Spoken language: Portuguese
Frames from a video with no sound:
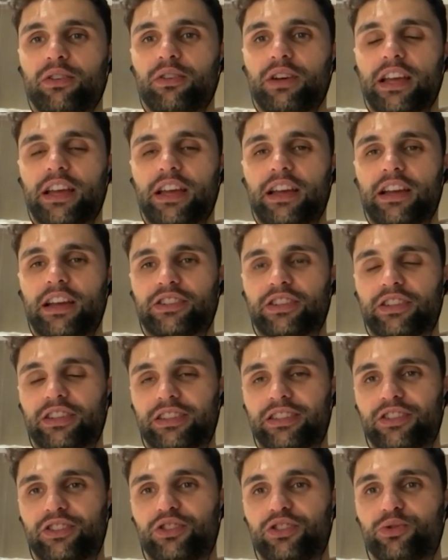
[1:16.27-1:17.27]
é, acho que
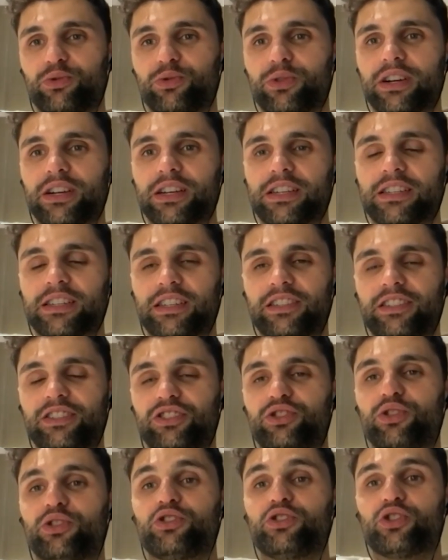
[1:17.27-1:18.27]
essas duas, esses
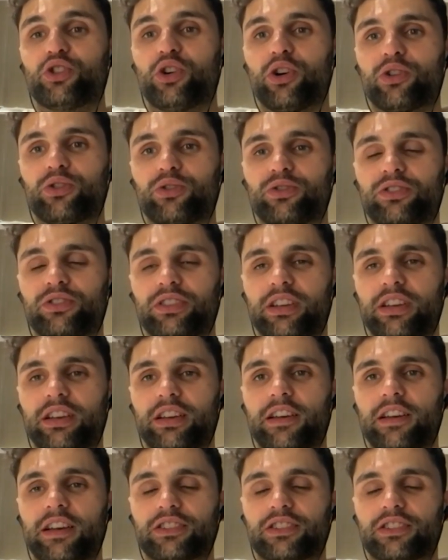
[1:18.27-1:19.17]
dois jogos, né?